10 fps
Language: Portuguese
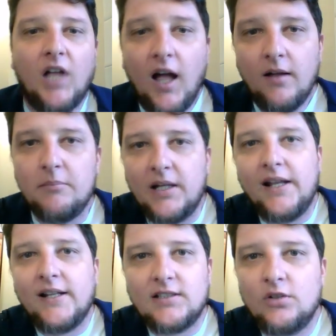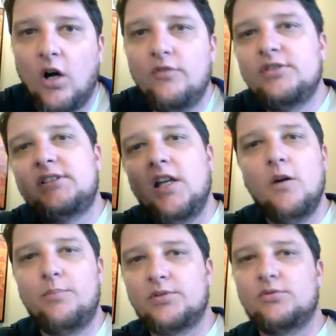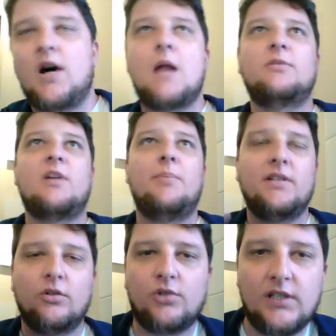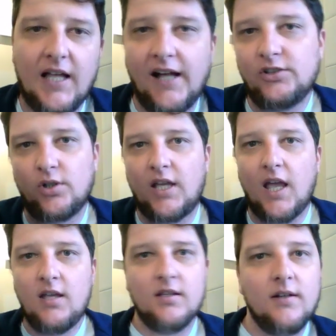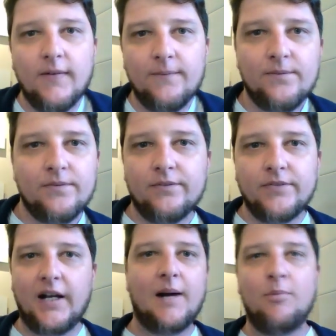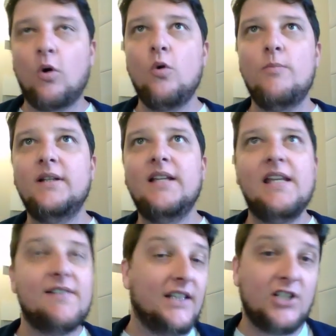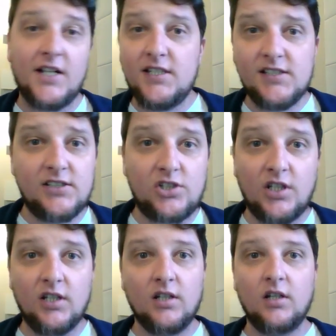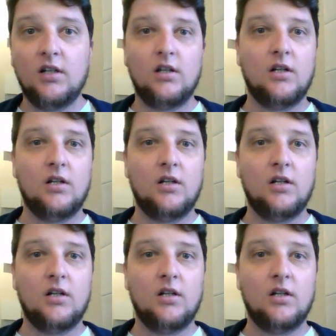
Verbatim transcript: Tá, beleza, novos tempos, o árbitro vai perder autoridade, ok? Daqui a pouco o bandeirinha vai deixar de existir.